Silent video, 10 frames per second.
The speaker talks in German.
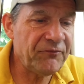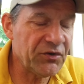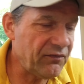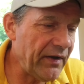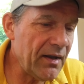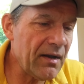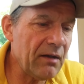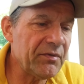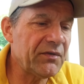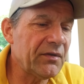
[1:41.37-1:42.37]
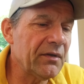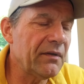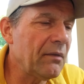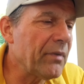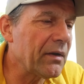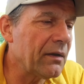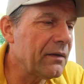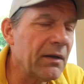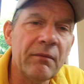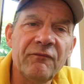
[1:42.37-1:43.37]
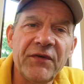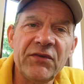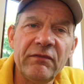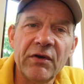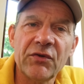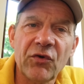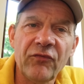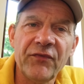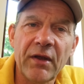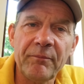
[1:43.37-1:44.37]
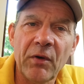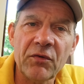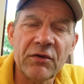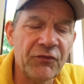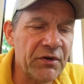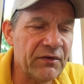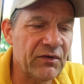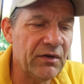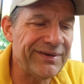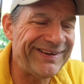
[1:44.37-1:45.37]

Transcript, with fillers: habe vor zwei Jahren habe ich äh, jemanden an, in einem Festival getroffen, der hat mir auch davon erzählt.